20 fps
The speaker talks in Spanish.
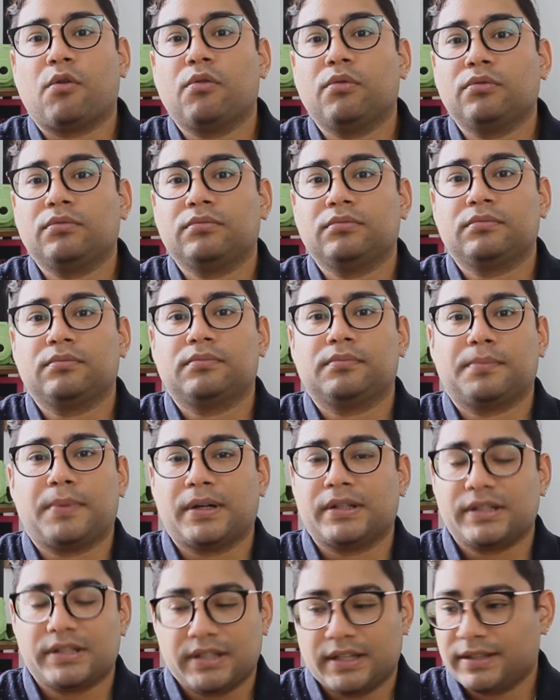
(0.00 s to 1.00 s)
un
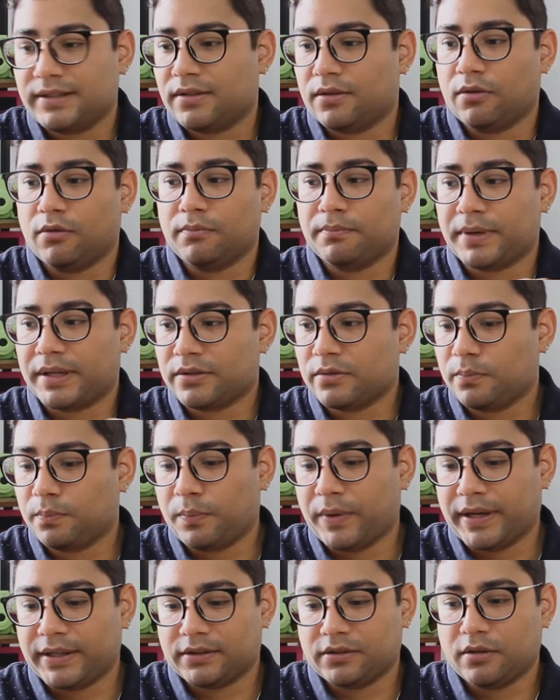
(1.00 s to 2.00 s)
budget o un
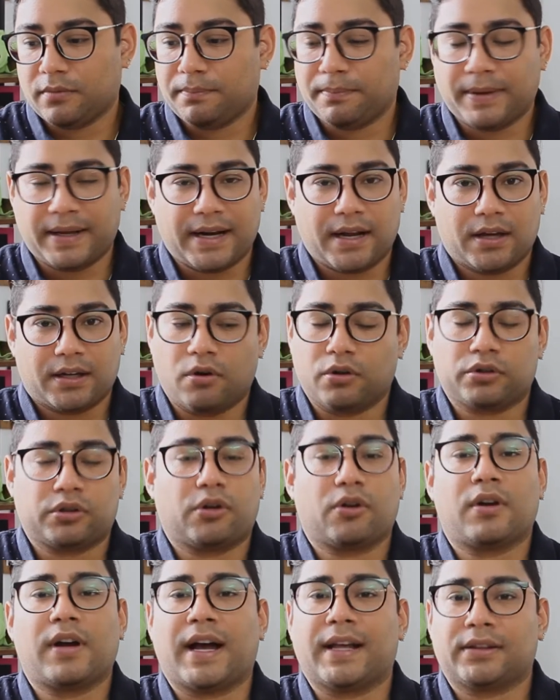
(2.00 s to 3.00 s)
presupuesto para
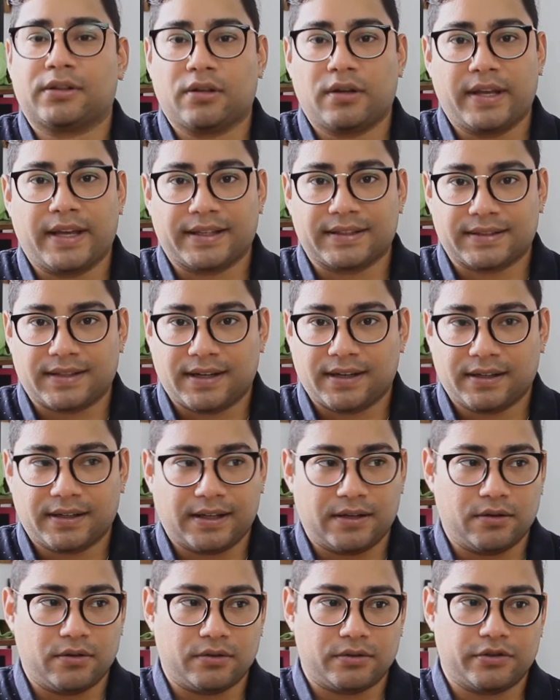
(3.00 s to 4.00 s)
otros gastos extras
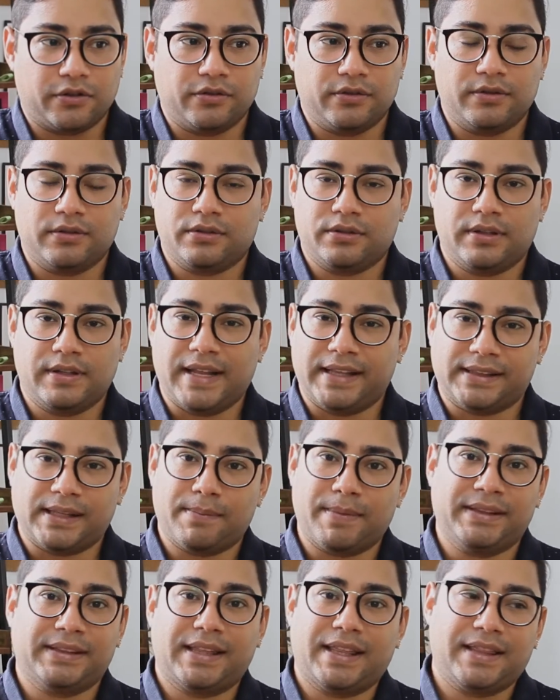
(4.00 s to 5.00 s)
que no son
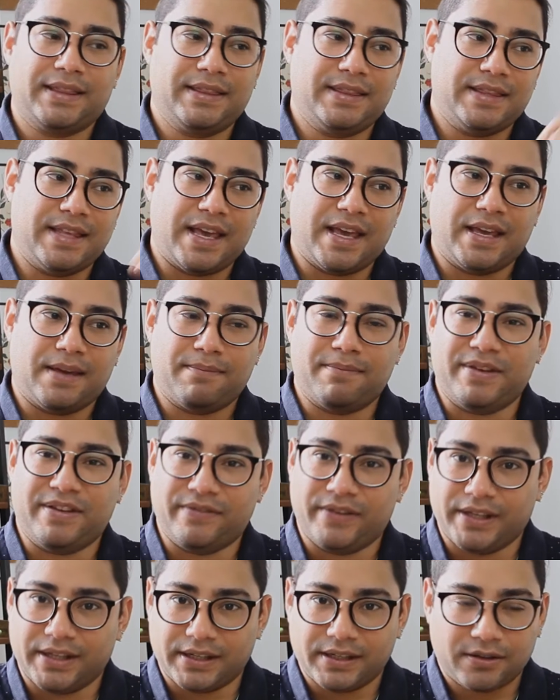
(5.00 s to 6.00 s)
netamente de
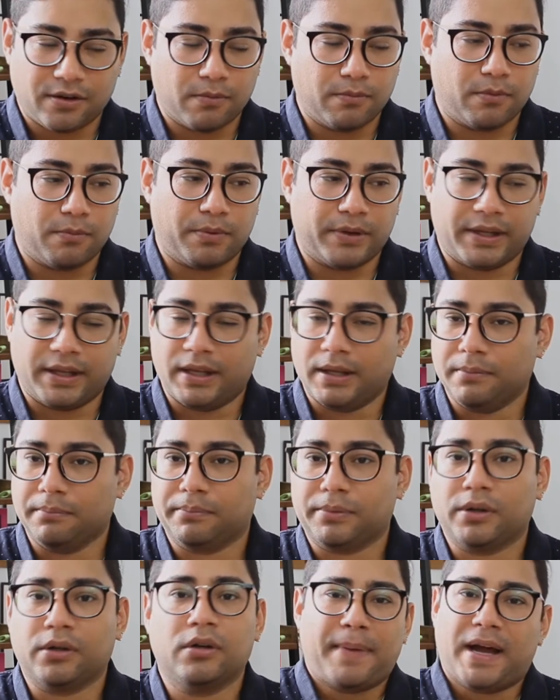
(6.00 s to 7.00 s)
vivir, como por
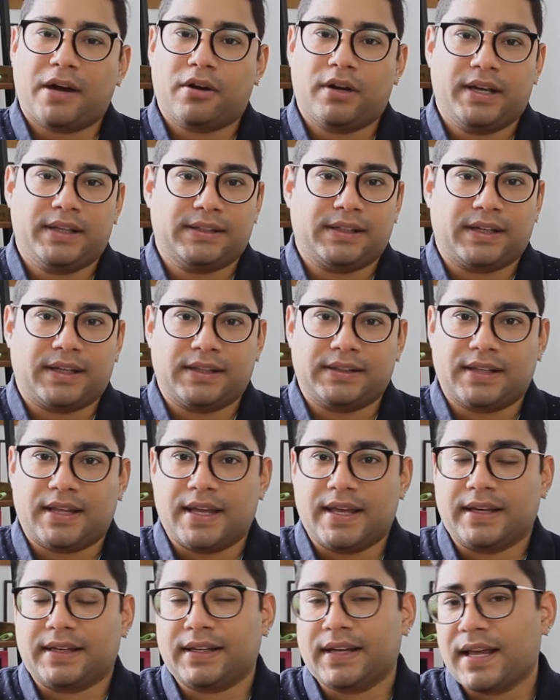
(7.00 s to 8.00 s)
ejemplo pagos de
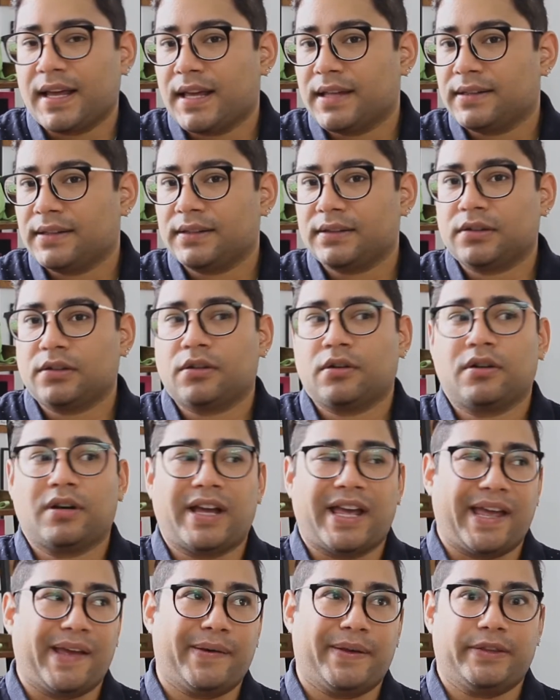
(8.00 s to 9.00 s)
tarjetas de crédito,
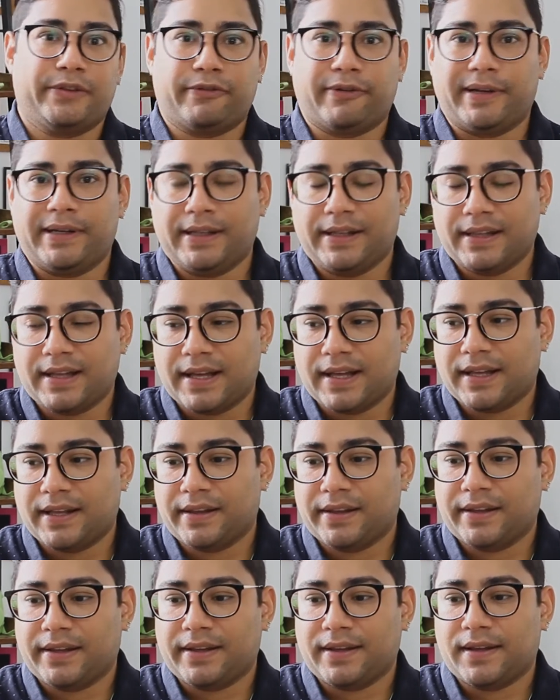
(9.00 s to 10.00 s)

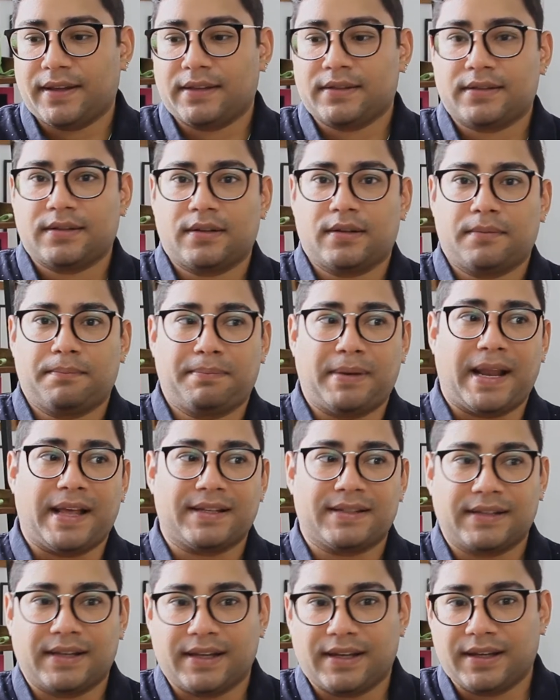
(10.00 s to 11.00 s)
eventualidades,
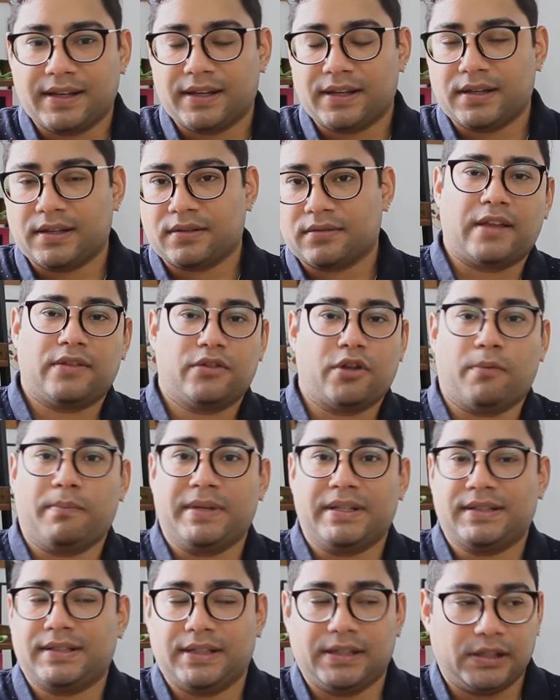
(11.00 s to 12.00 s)
placer,
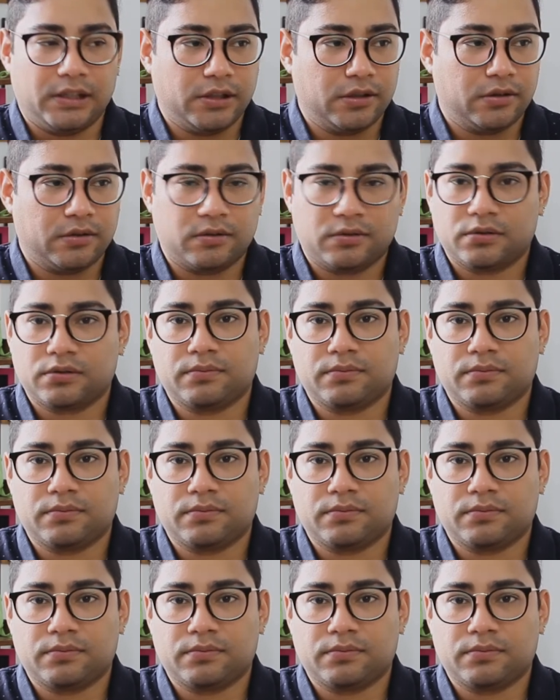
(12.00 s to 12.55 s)
domicilios,